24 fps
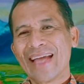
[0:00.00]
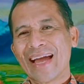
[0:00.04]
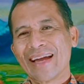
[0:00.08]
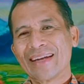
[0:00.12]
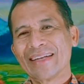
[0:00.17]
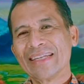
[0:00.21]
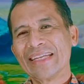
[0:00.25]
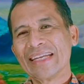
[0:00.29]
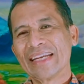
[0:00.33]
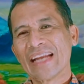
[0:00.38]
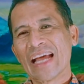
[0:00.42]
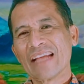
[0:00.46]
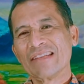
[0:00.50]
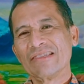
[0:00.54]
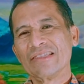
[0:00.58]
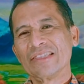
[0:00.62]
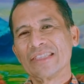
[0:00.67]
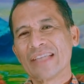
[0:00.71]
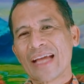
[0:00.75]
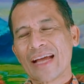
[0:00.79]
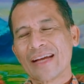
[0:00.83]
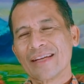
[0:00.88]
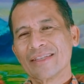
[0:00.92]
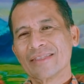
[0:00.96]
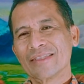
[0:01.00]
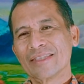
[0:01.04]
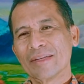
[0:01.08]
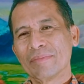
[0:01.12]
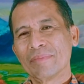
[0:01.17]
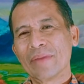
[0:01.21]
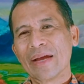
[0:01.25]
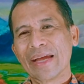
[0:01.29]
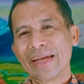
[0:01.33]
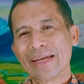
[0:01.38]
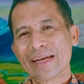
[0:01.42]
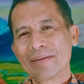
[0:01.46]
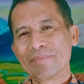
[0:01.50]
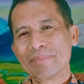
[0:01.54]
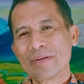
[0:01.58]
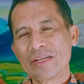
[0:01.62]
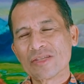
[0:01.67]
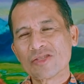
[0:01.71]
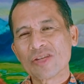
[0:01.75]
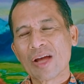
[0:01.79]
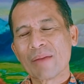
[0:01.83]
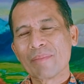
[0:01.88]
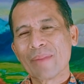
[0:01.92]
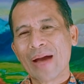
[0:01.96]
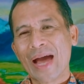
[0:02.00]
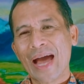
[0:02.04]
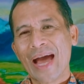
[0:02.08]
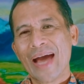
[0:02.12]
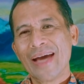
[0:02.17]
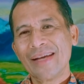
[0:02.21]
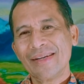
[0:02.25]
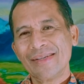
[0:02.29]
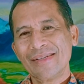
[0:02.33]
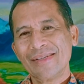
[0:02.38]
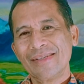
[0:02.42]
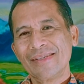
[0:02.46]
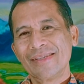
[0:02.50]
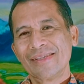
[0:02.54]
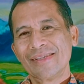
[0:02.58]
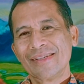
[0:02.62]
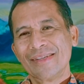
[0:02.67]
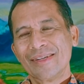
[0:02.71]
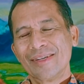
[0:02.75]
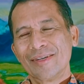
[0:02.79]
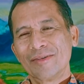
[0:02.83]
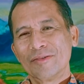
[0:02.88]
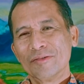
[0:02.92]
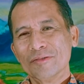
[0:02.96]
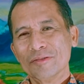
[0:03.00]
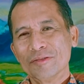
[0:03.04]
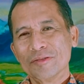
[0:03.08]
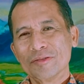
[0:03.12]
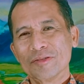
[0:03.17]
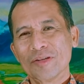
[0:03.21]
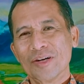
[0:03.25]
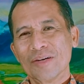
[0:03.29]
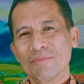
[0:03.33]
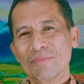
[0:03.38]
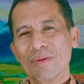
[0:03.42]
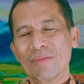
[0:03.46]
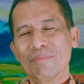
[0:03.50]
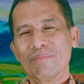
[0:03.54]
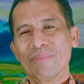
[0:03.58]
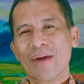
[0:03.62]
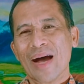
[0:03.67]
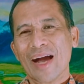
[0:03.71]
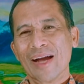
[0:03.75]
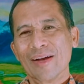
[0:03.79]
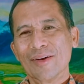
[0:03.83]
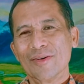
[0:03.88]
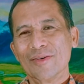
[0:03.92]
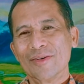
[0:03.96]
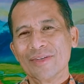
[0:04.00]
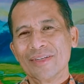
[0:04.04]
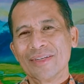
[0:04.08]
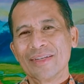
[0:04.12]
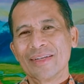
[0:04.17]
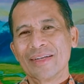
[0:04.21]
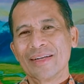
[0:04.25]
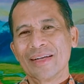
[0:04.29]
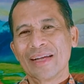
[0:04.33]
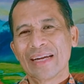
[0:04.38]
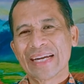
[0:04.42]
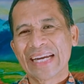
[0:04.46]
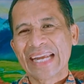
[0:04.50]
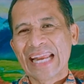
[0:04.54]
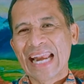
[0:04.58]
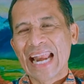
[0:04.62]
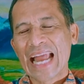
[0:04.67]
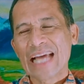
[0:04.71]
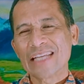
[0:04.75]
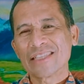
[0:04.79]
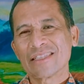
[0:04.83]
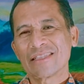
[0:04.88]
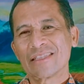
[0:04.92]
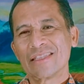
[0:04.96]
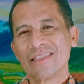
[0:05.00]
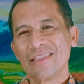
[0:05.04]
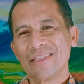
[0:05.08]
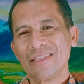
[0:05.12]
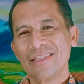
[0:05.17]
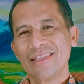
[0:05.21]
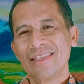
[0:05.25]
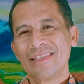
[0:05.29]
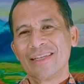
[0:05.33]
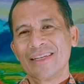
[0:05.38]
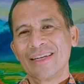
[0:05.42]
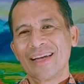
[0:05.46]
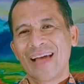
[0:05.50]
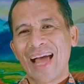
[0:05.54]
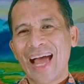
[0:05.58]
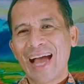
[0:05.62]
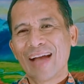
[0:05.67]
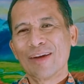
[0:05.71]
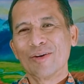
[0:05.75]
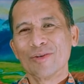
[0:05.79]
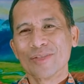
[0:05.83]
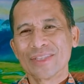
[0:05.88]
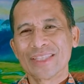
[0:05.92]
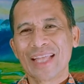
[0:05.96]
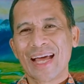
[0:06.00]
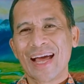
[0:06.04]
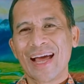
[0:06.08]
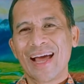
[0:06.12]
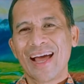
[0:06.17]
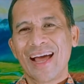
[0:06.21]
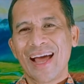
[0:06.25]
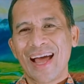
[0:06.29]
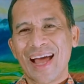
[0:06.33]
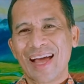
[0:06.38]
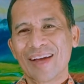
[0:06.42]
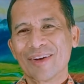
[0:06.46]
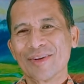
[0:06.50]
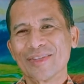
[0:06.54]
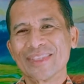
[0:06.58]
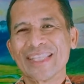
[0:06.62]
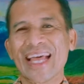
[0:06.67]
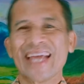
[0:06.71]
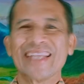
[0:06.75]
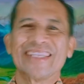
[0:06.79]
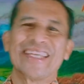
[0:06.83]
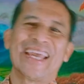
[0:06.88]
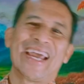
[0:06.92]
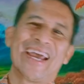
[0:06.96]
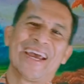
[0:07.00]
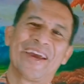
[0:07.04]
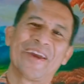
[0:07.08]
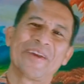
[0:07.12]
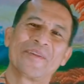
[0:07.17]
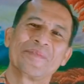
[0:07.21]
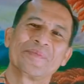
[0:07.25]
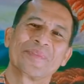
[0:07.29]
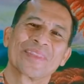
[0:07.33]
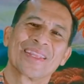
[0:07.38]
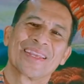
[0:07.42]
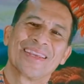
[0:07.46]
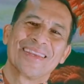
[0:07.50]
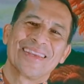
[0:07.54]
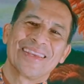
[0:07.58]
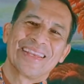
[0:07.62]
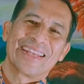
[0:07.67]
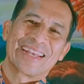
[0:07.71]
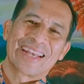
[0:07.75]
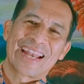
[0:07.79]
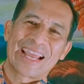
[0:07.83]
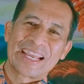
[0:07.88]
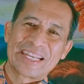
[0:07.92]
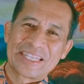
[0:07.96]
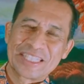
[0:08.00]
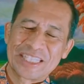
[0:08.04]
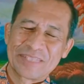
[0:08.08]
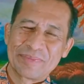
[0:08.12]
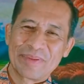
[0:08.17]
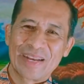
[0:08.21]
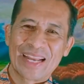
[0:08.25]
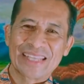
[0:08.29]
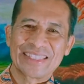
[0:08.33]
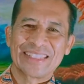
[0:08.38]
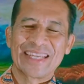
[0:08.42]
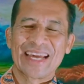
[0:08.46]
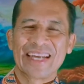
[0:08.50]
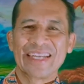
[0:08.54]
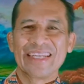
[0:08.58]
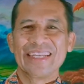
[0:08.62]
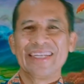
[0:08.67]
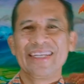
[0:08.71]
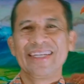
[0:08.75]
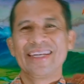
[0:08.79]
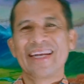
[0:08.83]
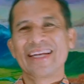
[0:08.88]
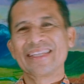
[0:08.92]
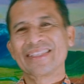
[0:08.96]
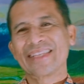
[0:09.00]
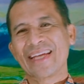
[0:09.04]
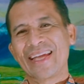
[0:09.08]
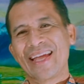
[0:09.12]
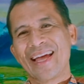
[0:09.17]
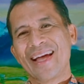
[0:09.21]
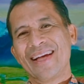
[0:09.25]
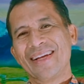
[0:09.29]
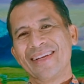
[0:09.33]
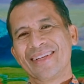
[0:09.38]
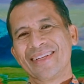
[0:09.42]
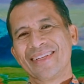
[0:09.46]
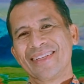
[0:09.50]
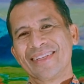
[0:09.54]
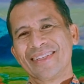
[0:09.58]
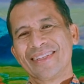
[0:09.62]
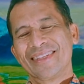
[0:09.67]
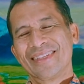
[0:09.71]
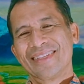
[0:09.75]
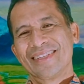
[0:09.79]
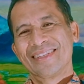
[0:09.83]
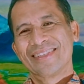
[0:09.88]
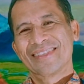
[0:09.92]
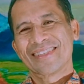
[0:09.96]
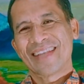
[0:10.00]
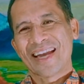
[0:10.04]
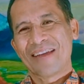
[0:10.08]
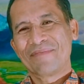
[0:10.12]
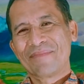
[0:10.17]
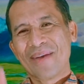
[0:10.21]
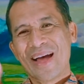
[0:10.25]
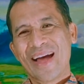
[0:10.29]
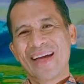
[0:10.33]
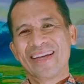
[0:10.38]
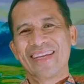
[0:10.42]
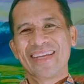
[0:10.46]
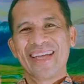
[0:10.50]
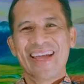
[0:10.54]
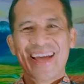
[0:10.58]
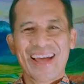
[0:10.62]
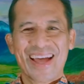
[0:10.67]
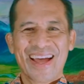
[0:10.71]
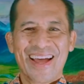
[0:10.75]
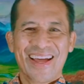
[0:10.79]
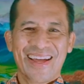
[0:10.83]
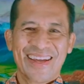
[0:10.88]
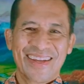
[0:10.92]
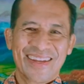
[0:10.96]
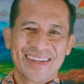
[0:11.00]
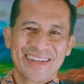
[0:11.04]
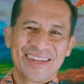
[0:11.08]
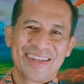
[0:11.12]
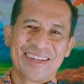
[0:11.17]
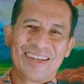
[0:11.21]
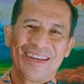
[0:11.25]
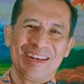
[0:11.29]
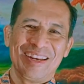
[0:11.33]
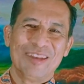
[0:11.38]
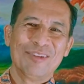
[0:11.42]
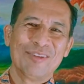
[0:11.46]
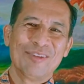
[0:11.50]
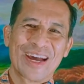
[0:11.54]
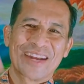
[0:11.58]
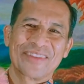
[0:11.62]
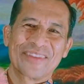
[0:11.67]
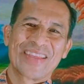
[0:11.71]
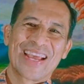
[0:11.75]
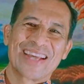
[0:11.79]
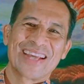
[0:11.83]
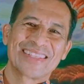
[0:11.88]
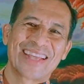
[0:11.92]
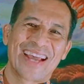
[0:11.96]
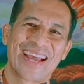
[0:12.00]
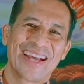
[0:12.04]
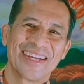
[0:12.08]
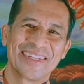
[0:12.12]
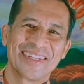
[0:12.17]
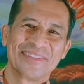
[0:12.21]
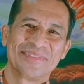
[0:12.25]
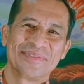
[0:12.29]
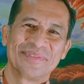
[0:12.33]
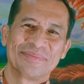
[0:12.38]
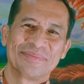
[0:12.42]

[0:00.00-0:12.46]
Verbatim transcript: yang dirancang sebagai kebersamaan untuk membangun relasi anggota-anggotanya. Inilah inspirasi hari ini dari saya. Salam bahagia luar biasa.